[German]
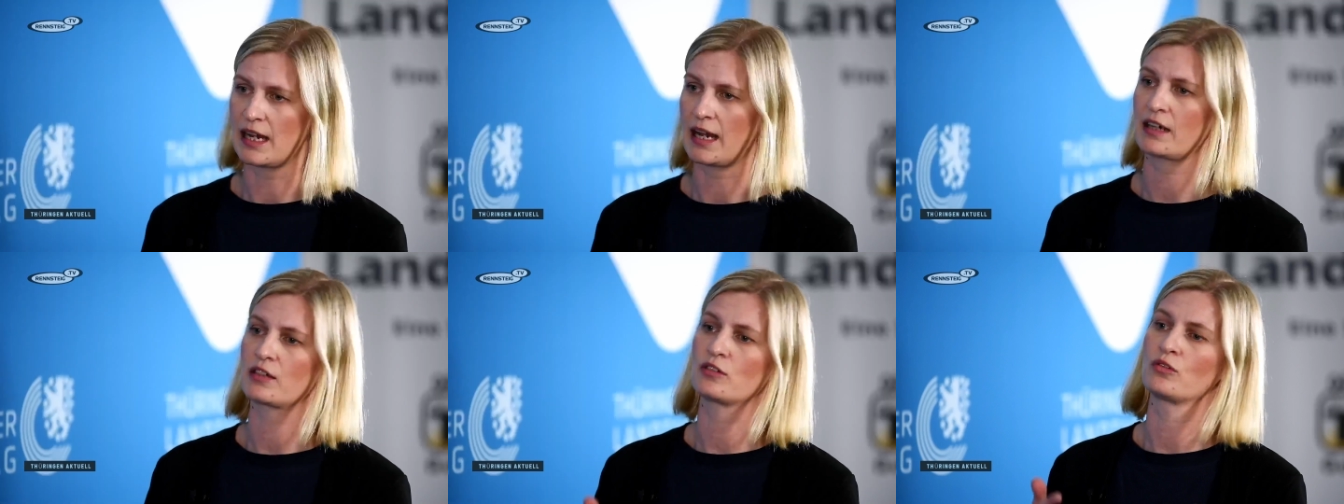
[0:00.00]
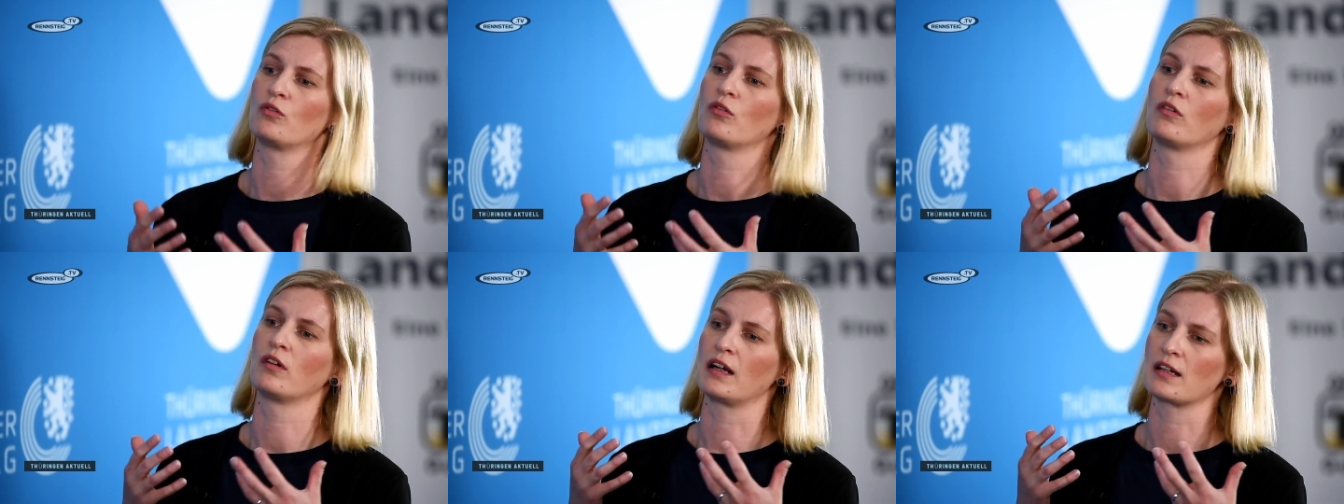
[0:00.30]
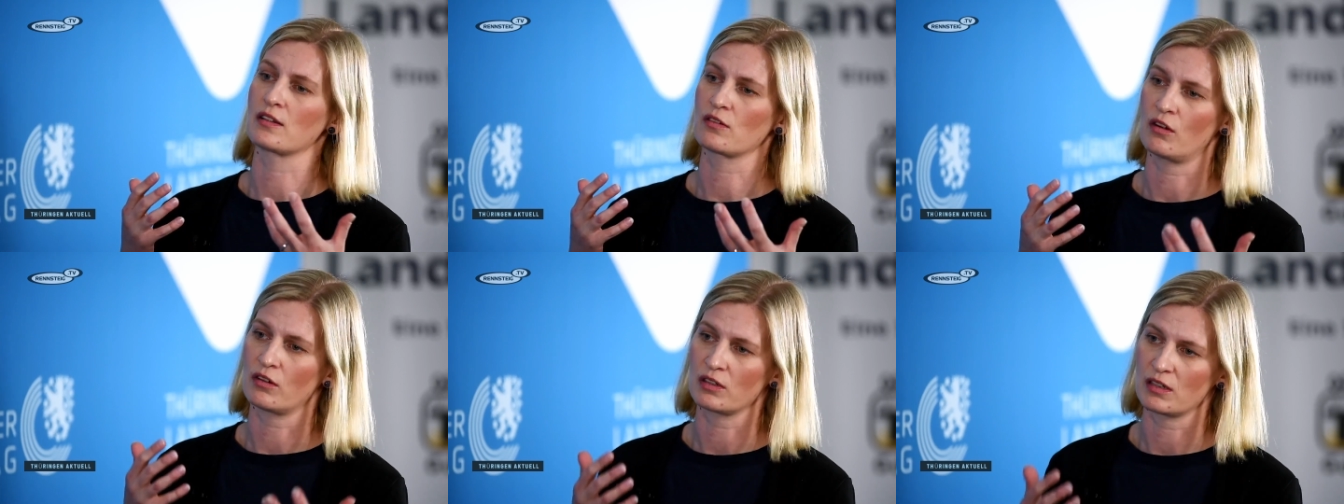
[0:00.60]
Taktung,
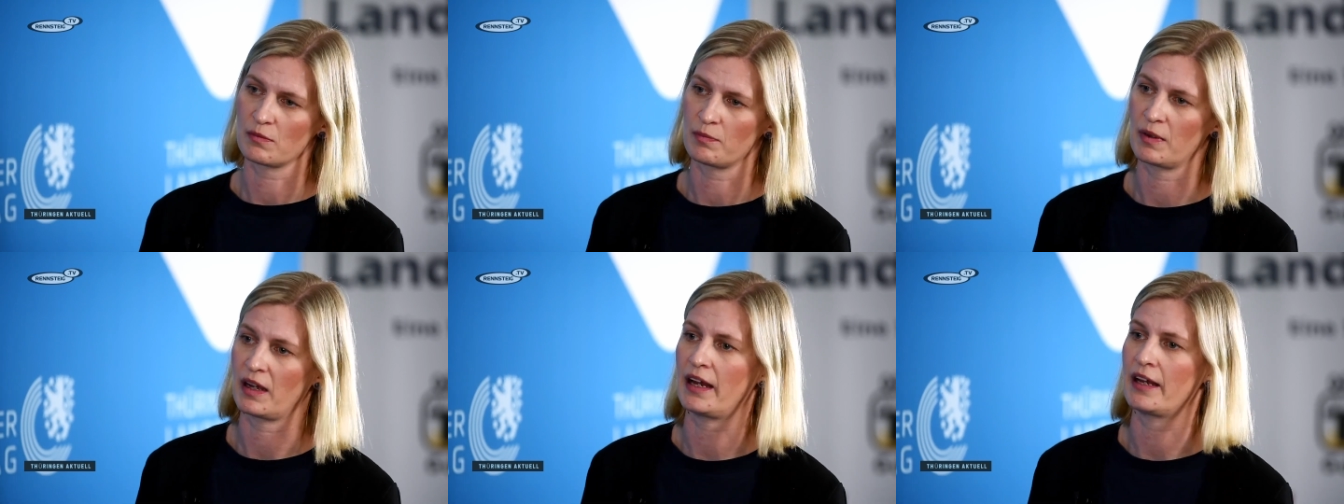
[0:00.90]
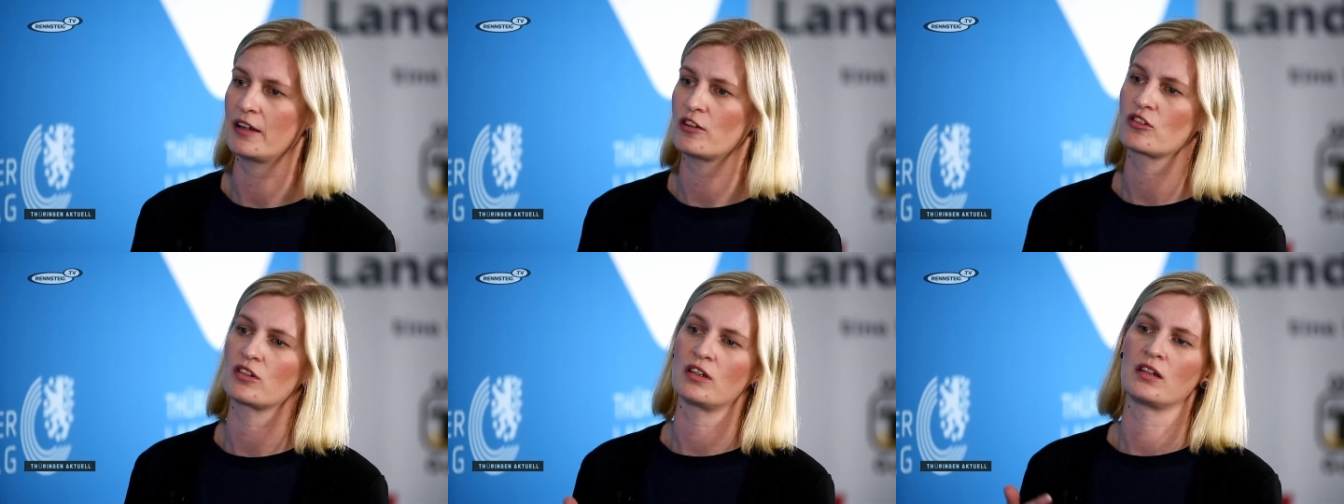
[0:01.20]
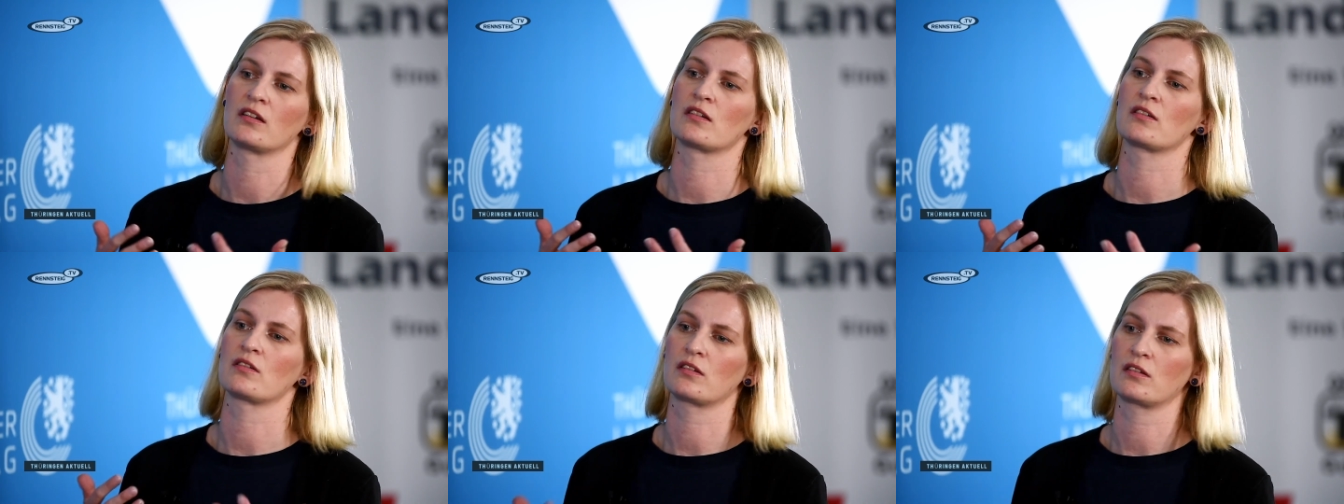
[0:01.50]
also auch das
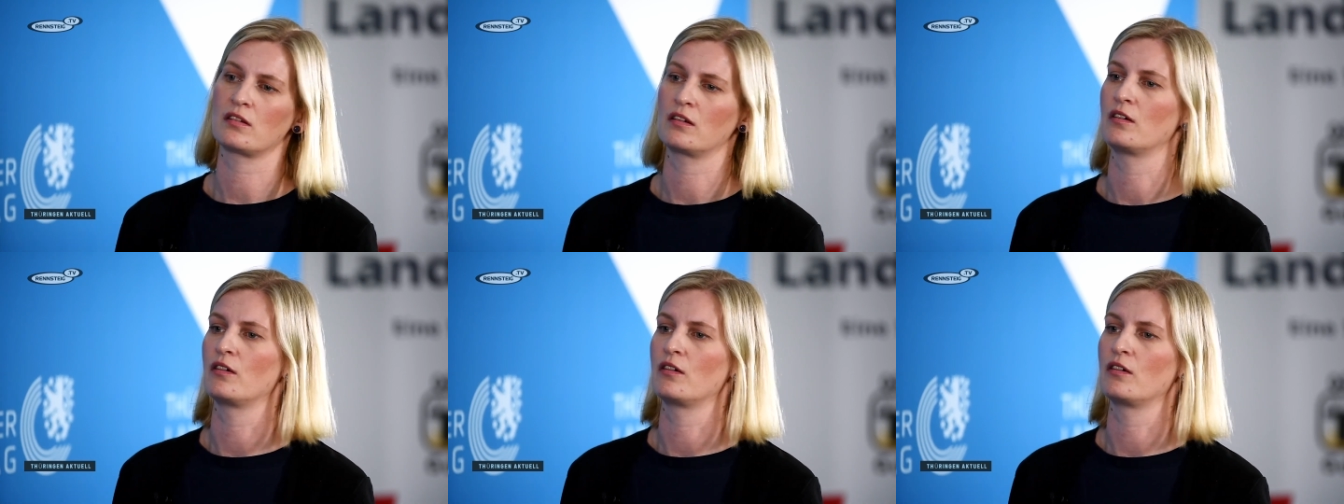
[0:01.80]
Bereitstellen des äh,